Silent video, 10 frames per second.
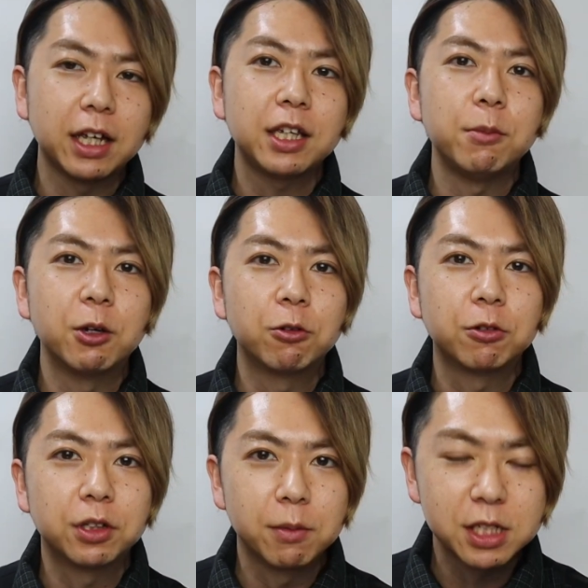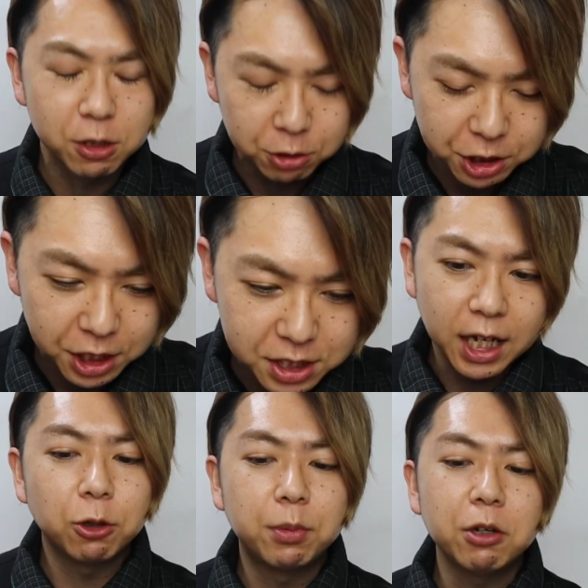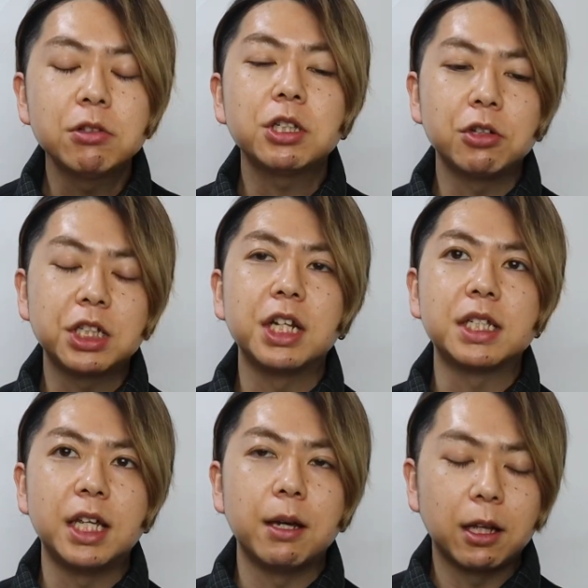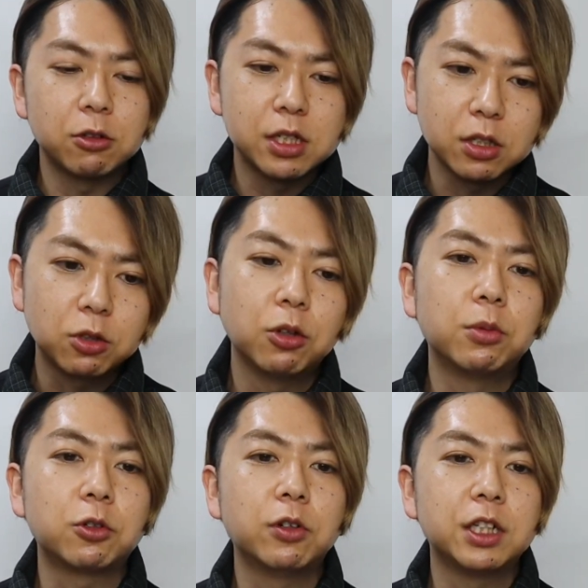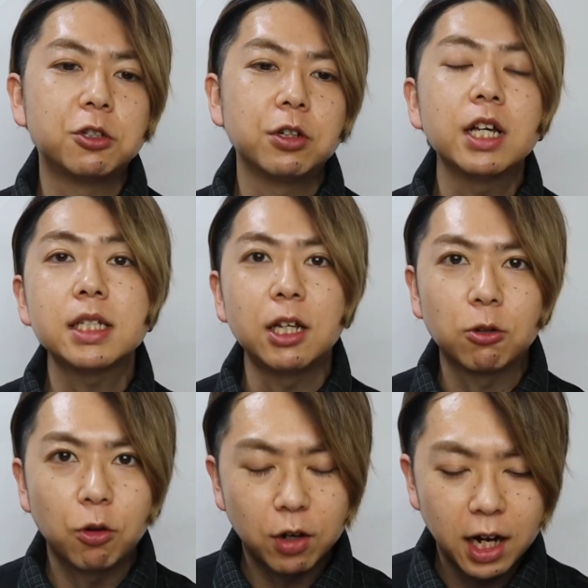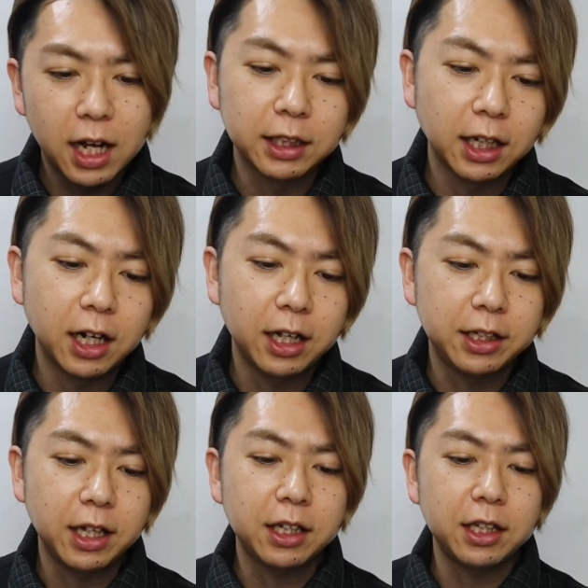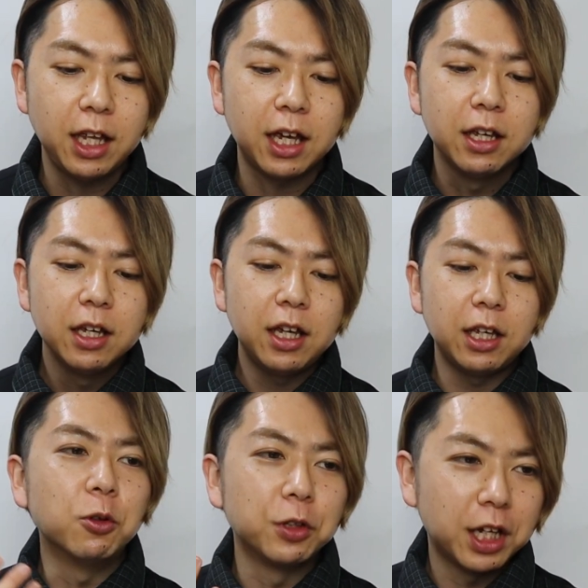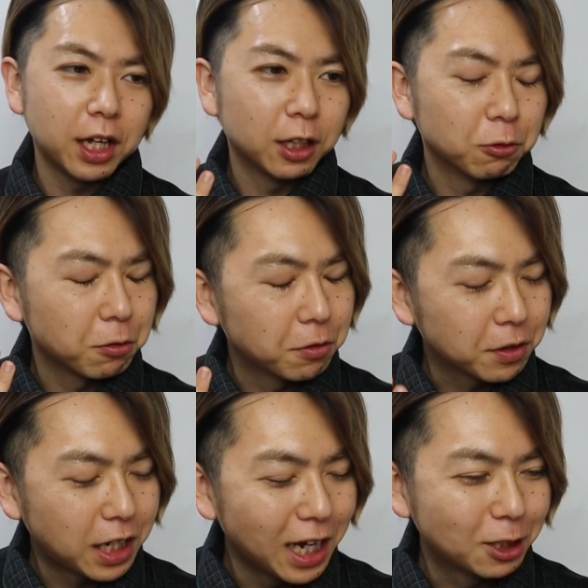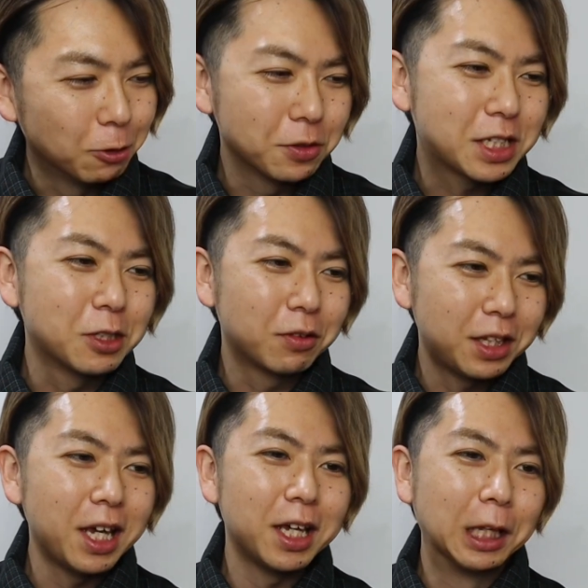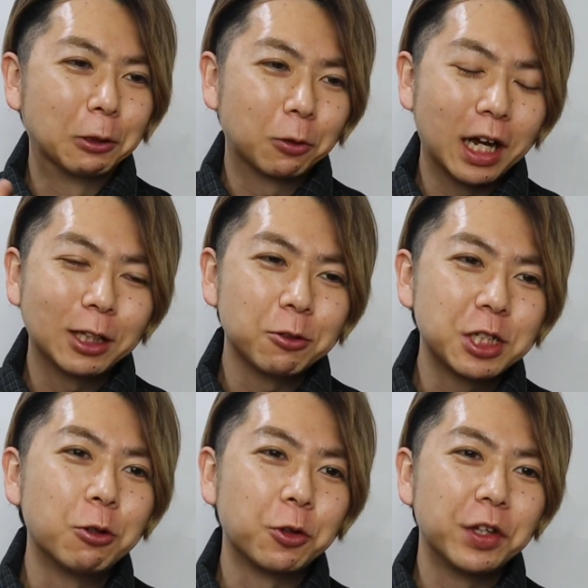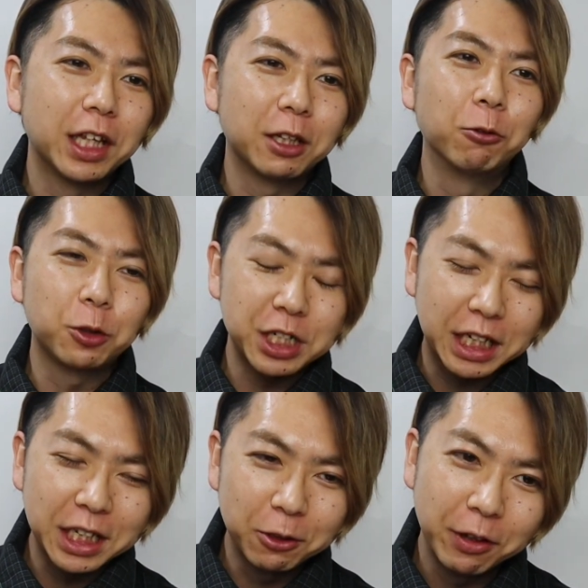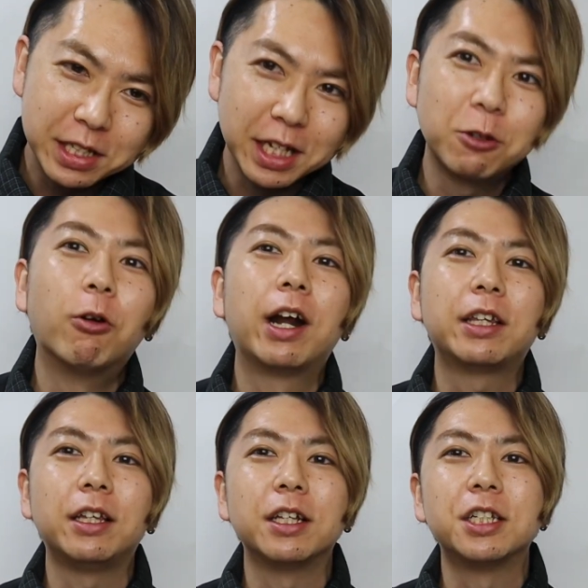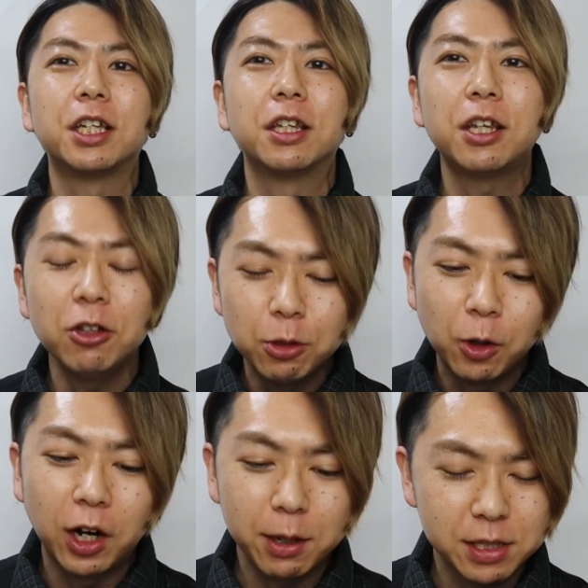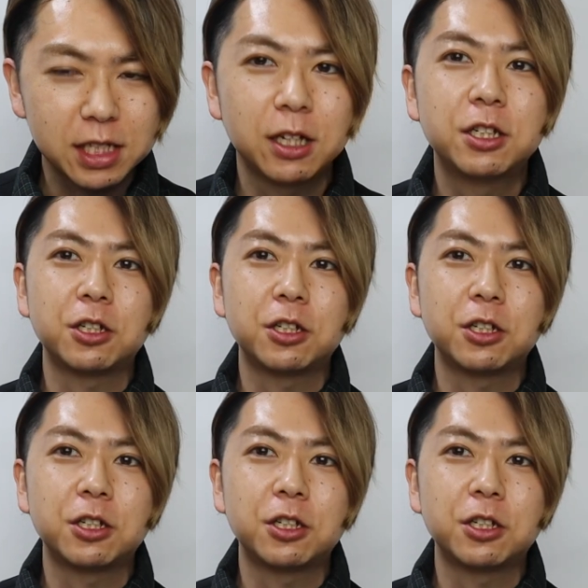日々を送ってます。よしです。あと美容師としてですね、あのずっと僕は18歳の頃から働いてきて、えー、もうね、あの、カードを作って、えっ、と、カード地獄になって、本当借金の返済に追われていた時期っていうのもあります。